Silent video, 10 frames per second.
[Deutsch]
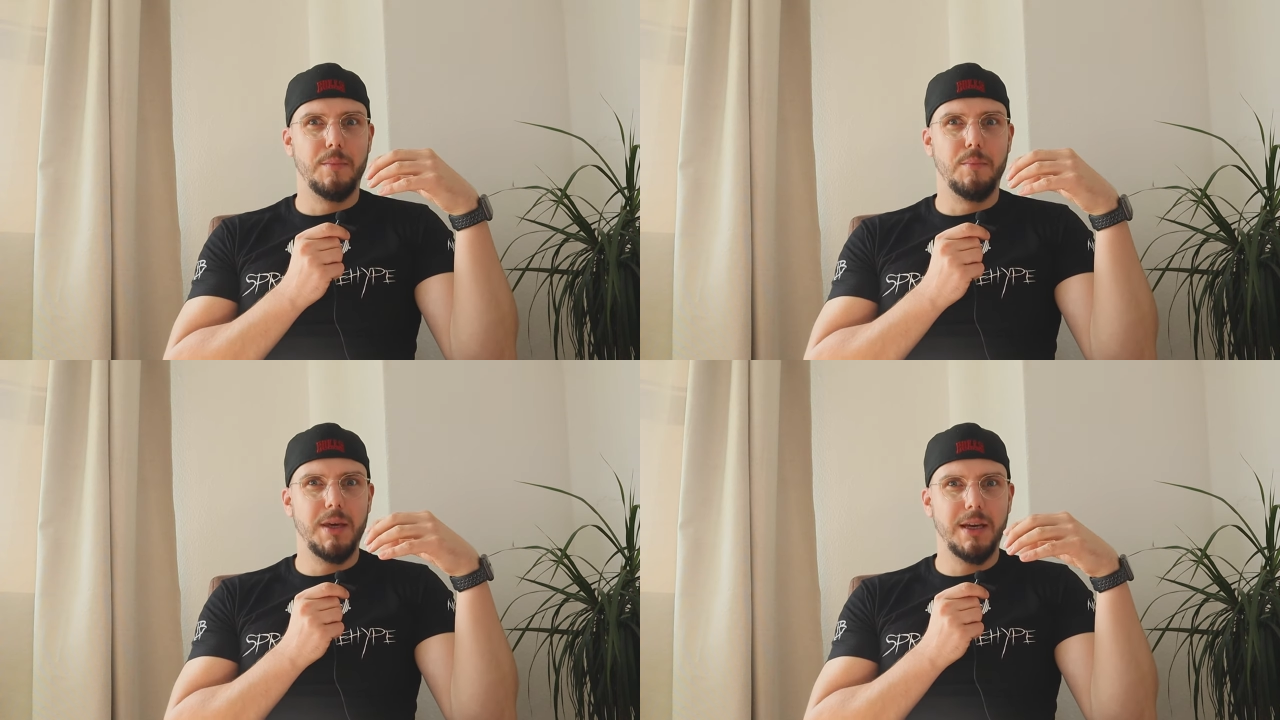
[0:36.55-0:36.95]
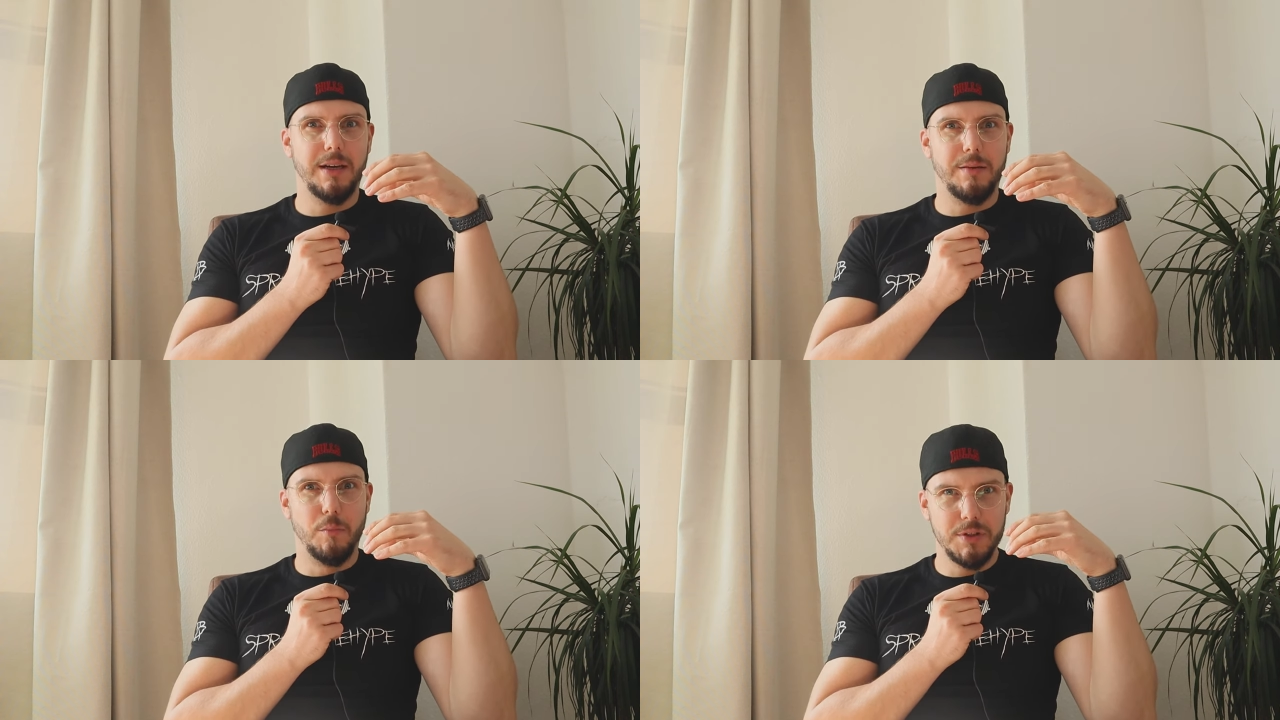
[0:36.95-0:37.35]

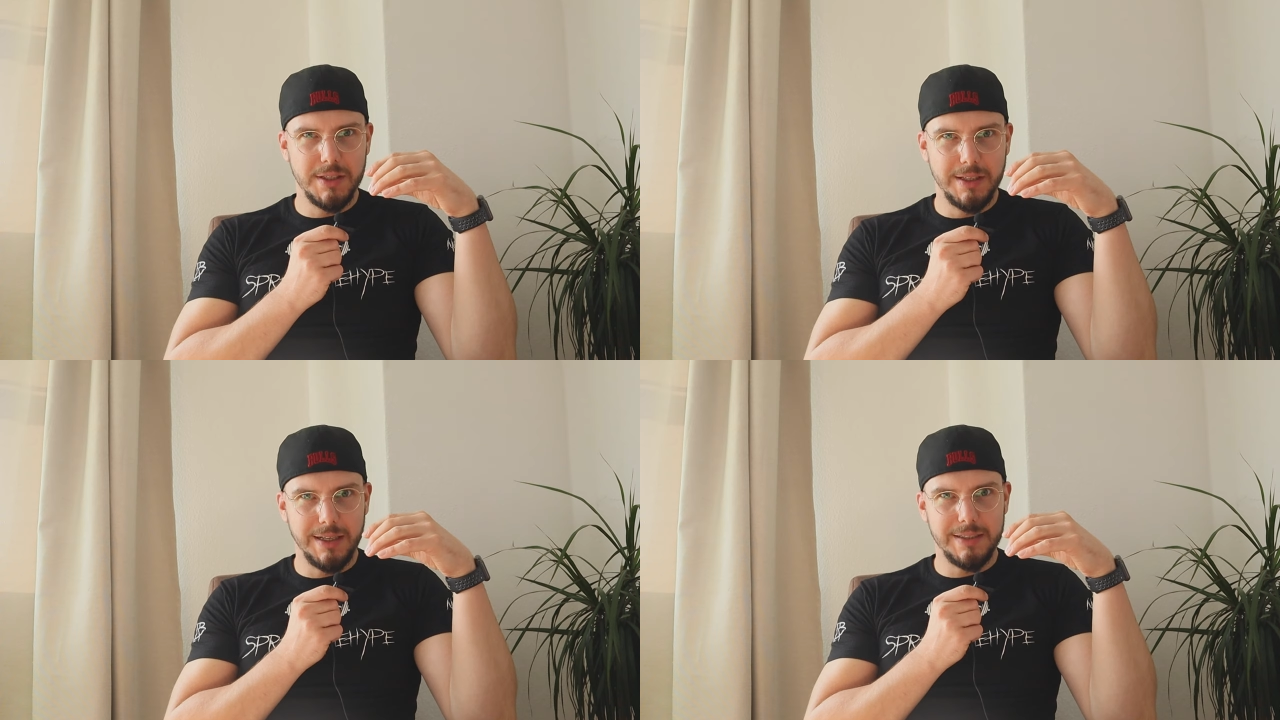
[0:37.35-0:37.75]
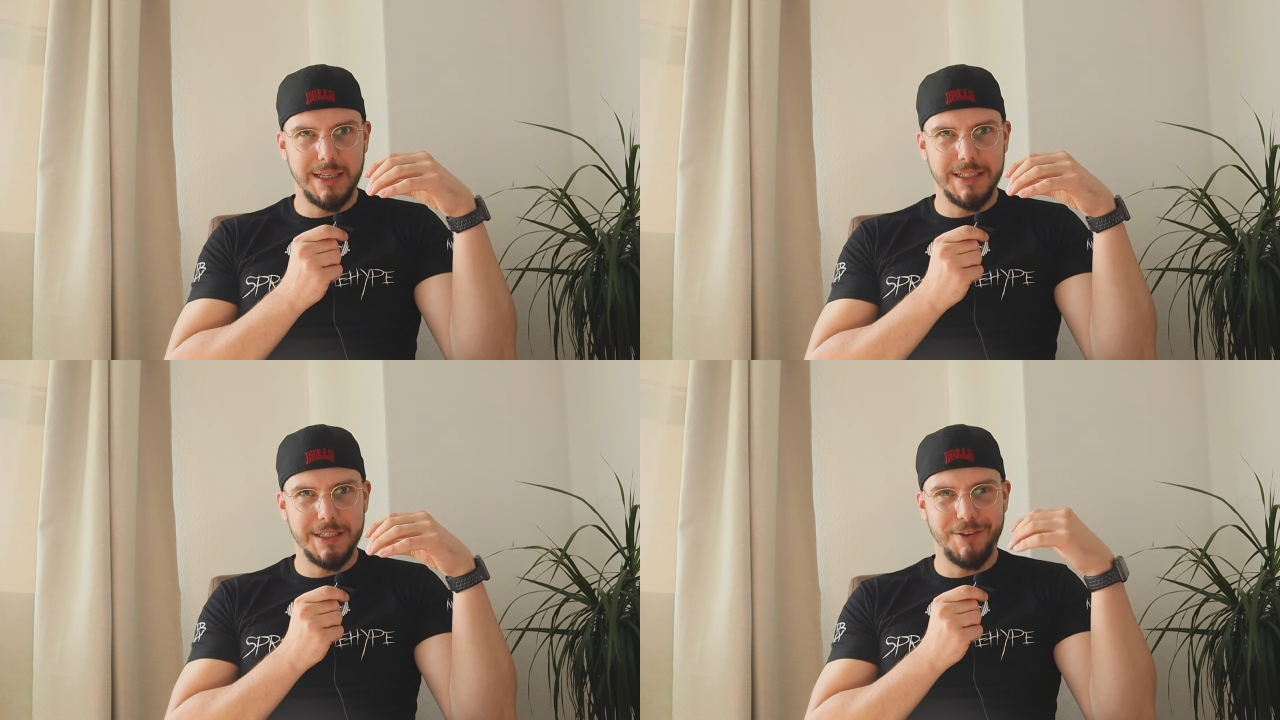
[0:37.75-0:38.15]
mega
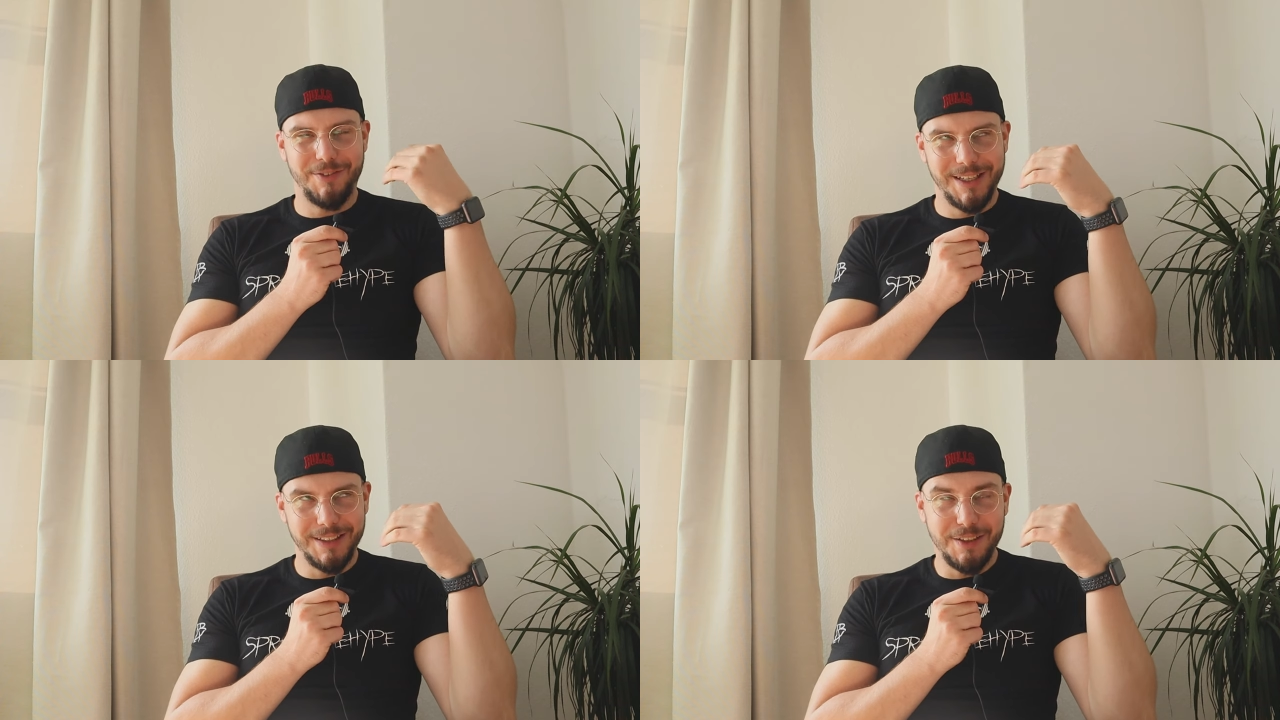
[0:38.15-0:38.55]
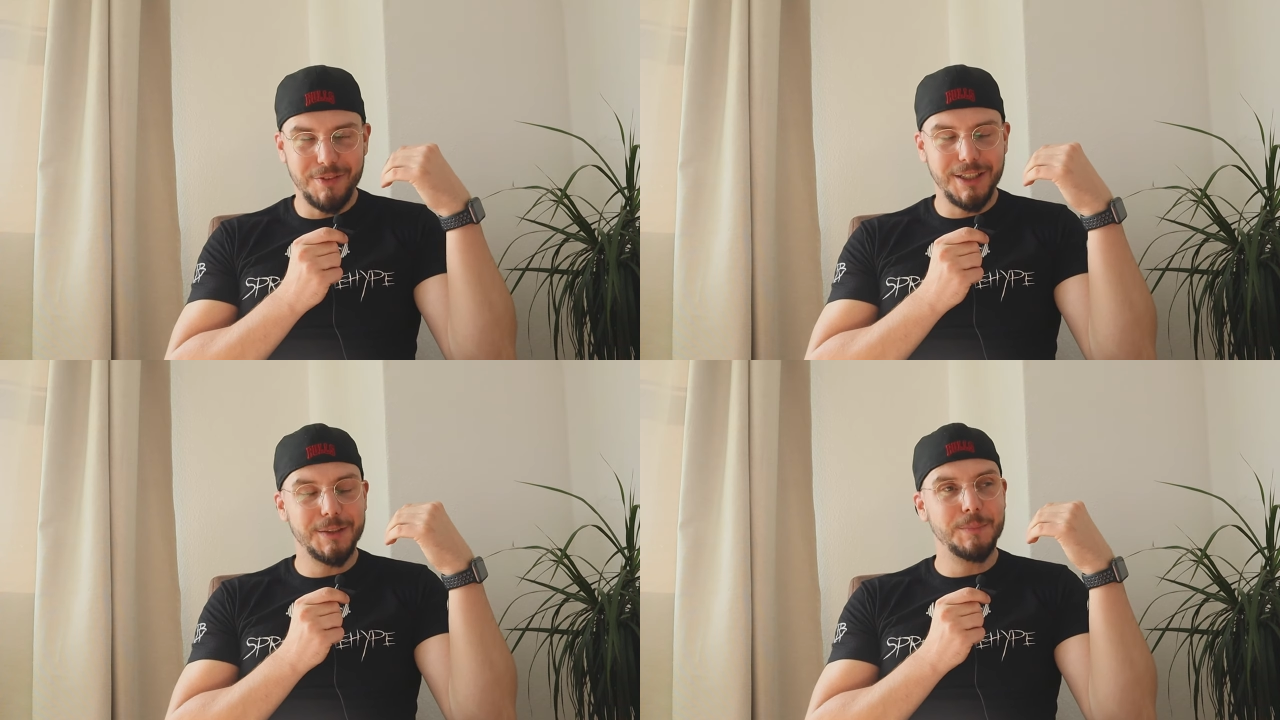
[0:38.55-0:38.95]
Muskelkater hatte, weil wir
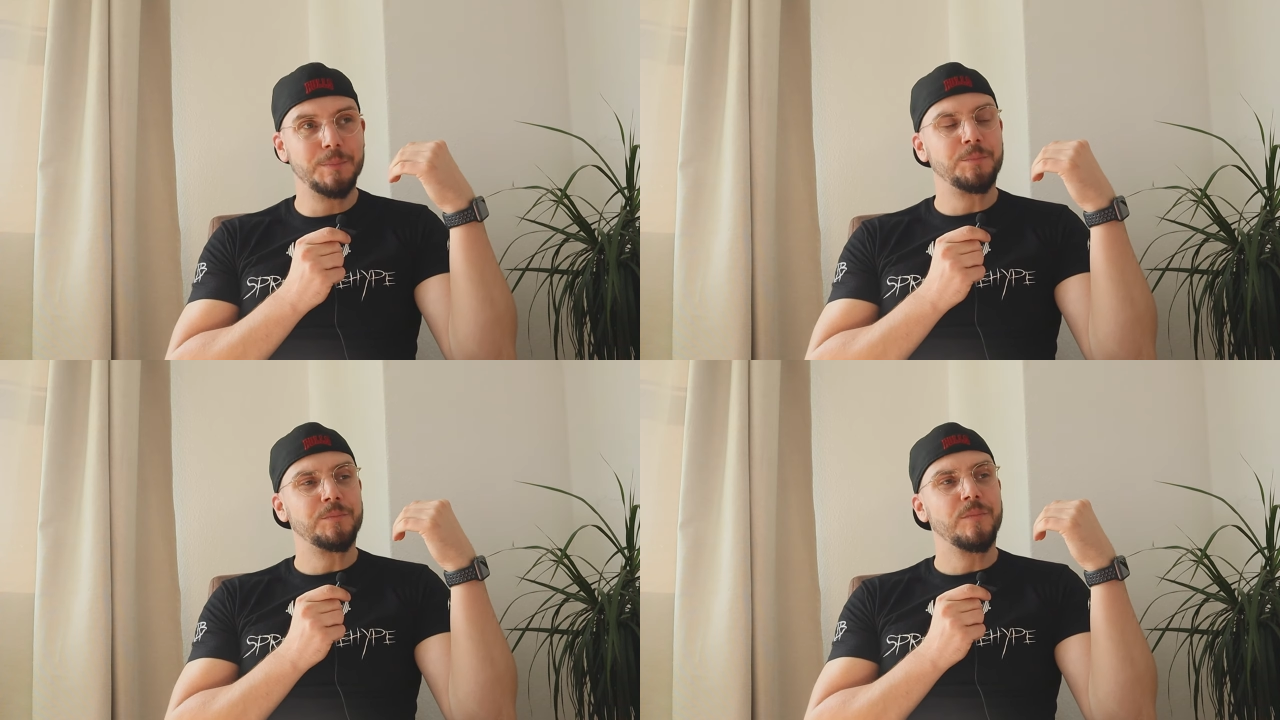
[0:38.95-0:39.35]
klettern waren